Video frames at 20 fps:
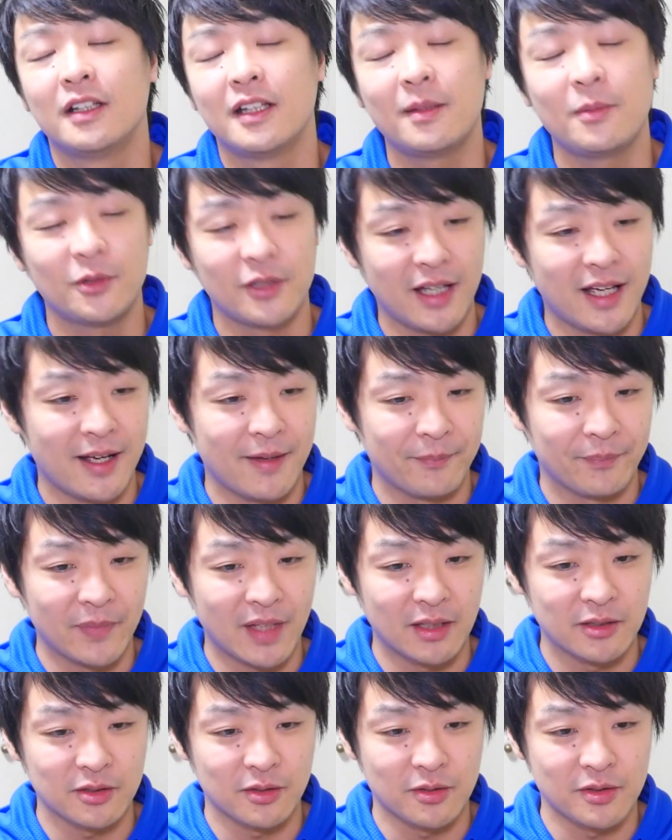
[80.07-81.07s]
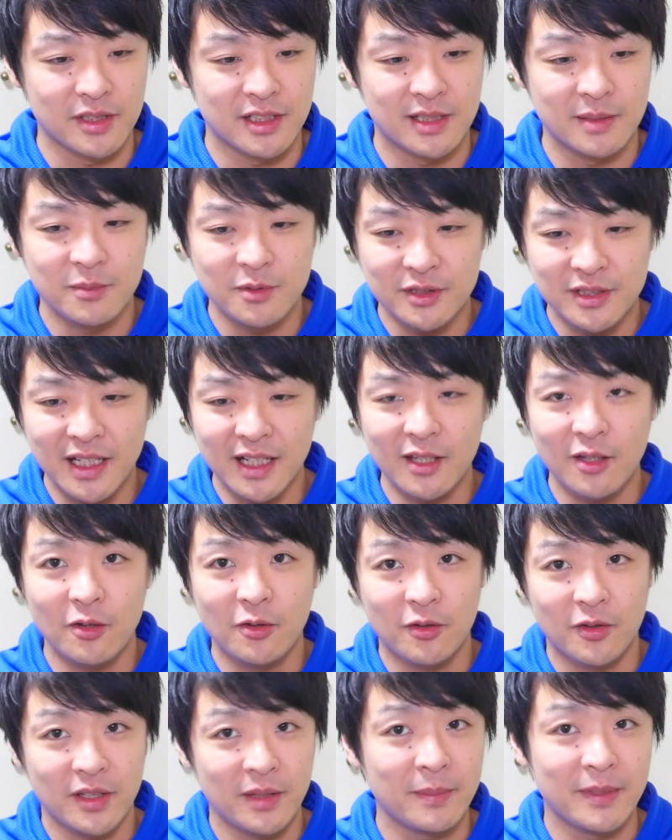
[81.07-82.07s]
でもねんかその事務作
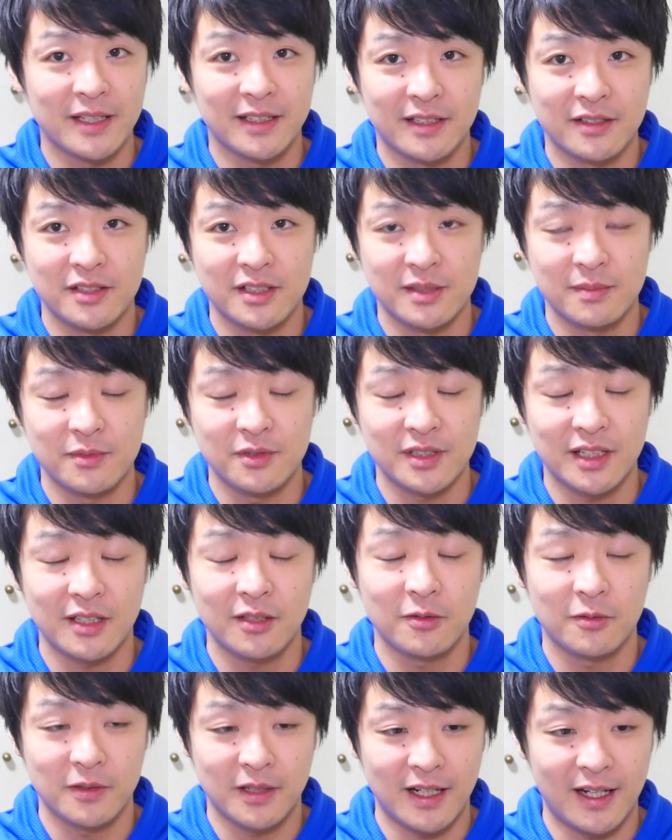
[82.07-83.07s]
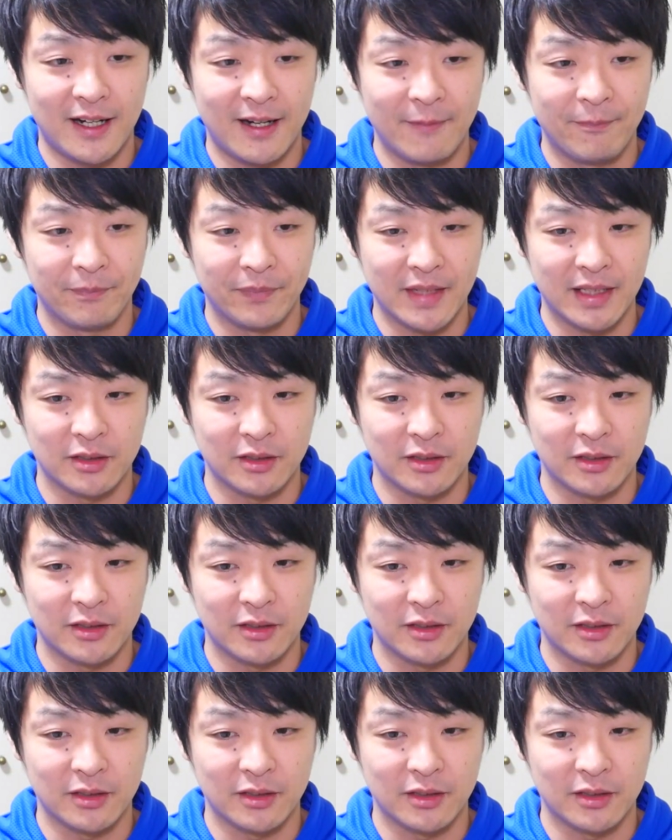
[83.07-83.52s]
業今やってる事務作業が、